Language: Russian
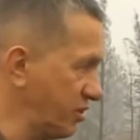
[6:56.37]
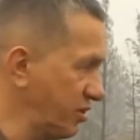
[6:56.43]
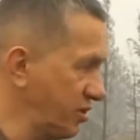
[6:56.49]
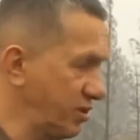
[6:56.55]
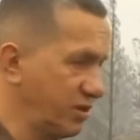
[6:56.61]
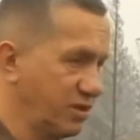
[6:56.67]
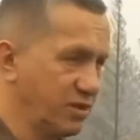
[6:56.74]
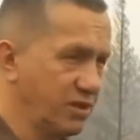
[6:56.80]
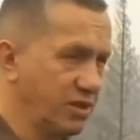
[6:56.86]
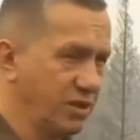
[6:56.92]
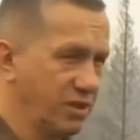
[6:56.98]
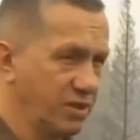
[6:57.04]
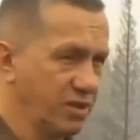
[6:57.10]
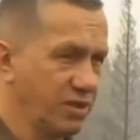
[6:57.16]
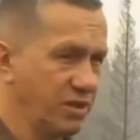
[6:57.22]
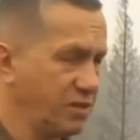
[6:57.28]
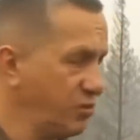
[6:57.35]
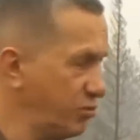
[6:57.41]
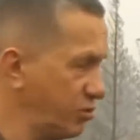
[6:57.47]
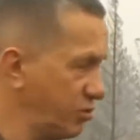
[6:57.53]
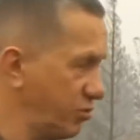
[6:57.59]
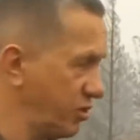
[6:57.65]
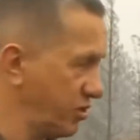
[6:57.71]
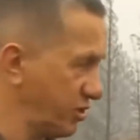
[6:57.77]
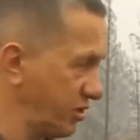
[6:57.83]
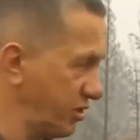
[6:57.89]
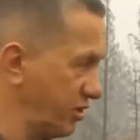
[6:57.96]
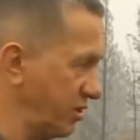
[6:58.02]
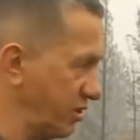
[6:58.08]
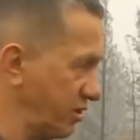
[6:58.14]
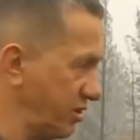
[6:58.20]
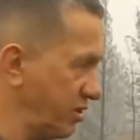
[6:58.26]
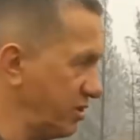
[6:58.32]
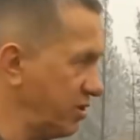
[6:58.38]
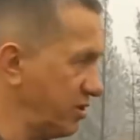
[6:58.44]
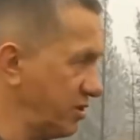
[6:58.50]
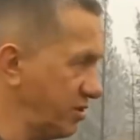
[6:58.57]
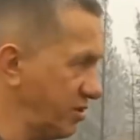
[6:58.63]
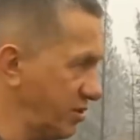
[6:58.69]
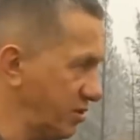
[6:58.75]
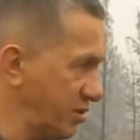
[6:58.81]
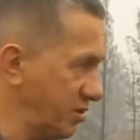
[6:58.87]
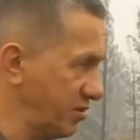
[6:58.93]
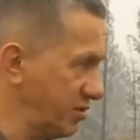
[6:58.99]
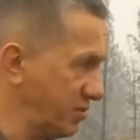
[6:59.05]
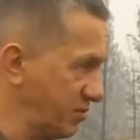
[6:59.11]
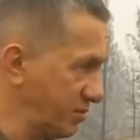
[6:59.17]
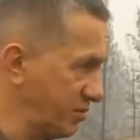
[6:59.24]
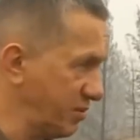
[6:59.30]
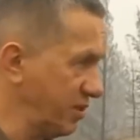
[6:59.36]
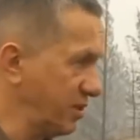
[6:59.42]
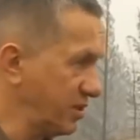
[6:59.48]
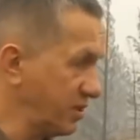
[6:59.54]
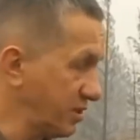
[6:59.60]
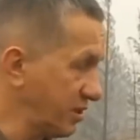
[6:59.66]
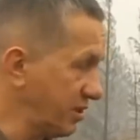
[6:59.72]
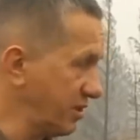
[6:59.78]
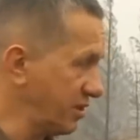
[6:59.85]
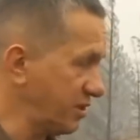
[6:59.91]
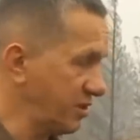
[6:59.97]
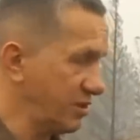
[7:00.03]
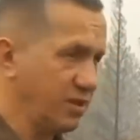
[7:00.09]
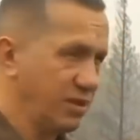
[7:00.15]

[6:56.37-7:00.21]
Не когда уже пожар горит, а э, заранее.